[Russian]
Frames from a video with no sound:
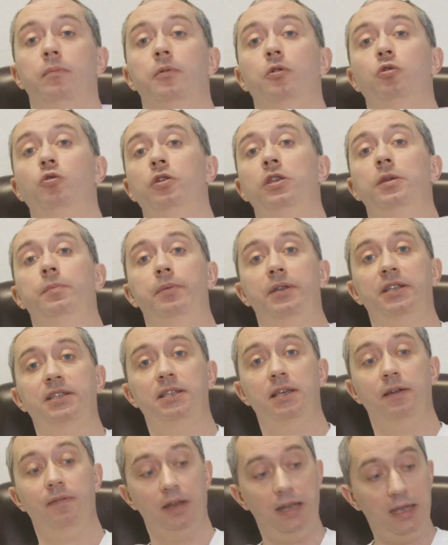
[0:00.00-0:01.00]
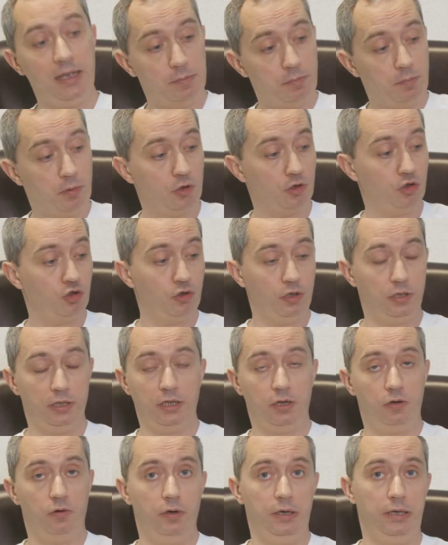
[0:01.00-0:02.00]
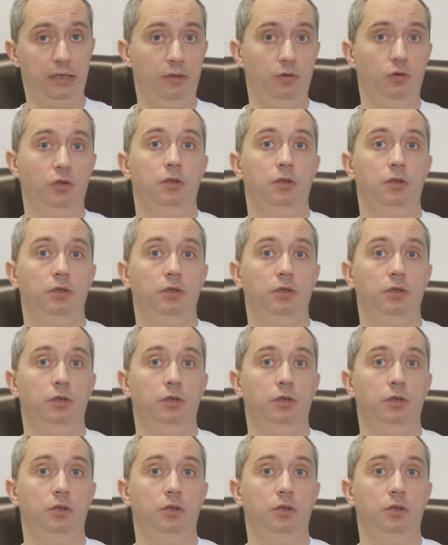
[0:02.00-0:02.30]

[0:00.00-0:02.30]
кто не представляет просто, что это такое, это,